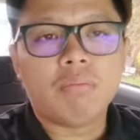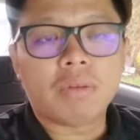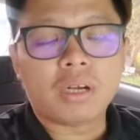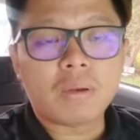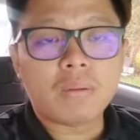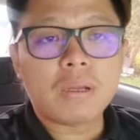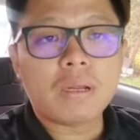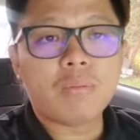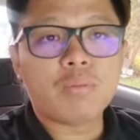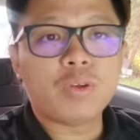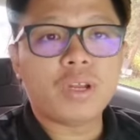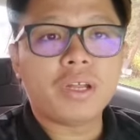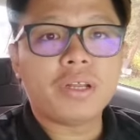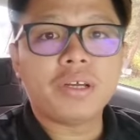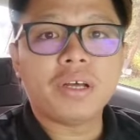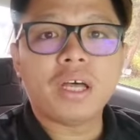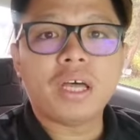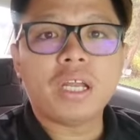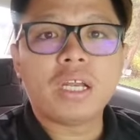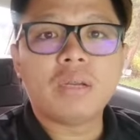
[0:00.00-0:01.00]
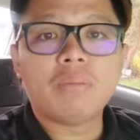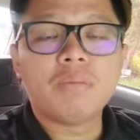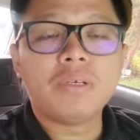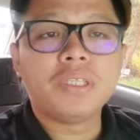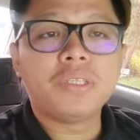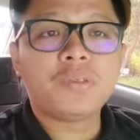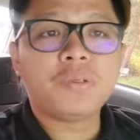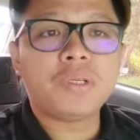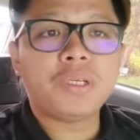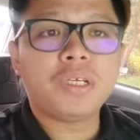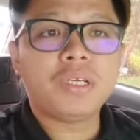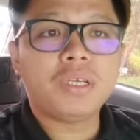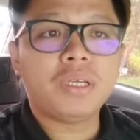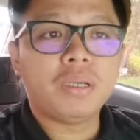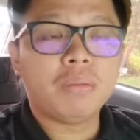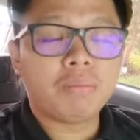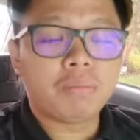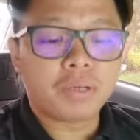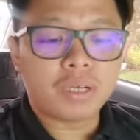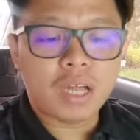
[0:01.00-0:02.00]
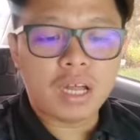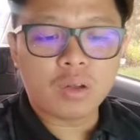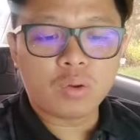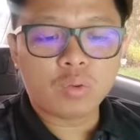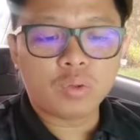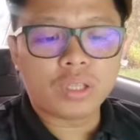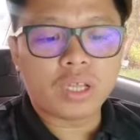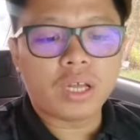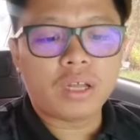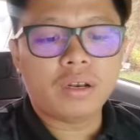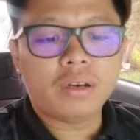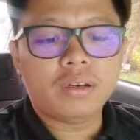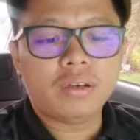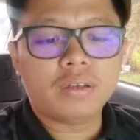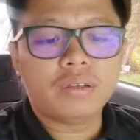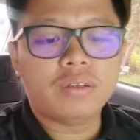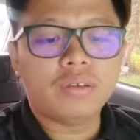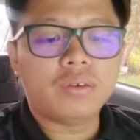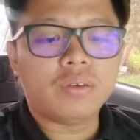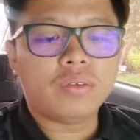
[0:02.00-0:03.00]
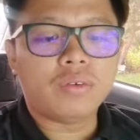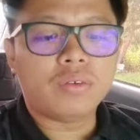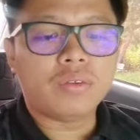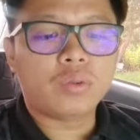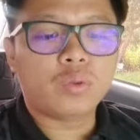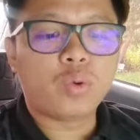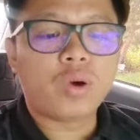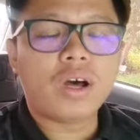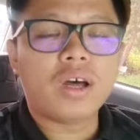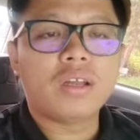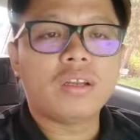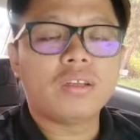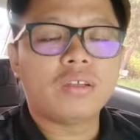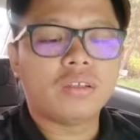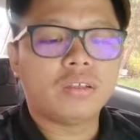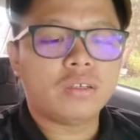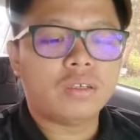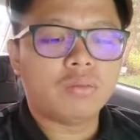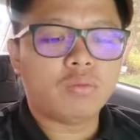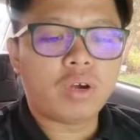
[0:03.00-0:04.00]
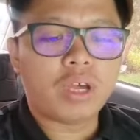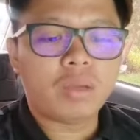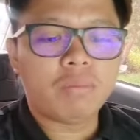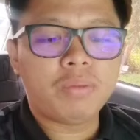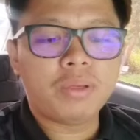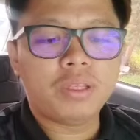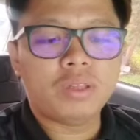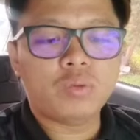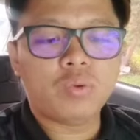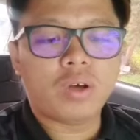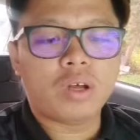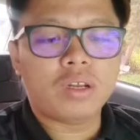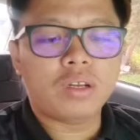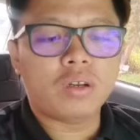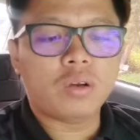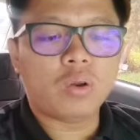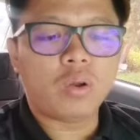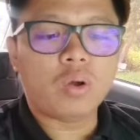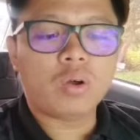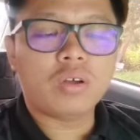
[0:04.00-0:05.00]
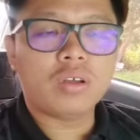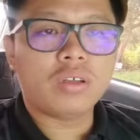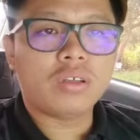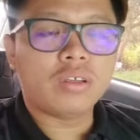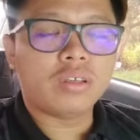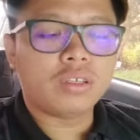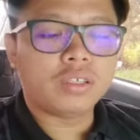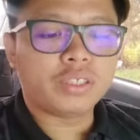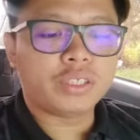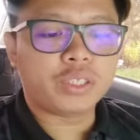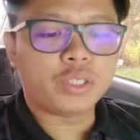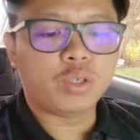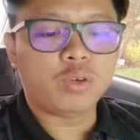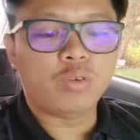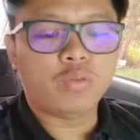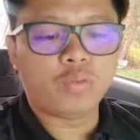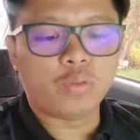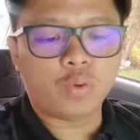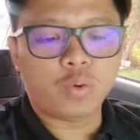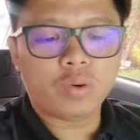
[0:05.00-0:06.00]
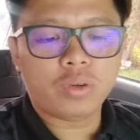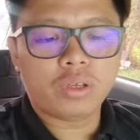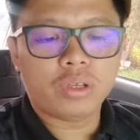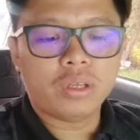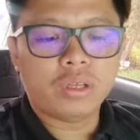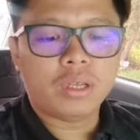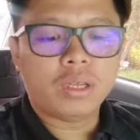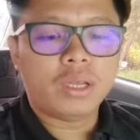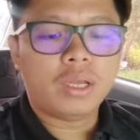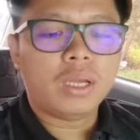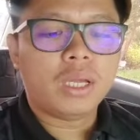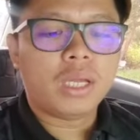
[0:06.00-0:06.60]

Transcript: Bagaimana pula dengan Menteri Pengangkutan Tuan YB Tuan Ulok Siufuk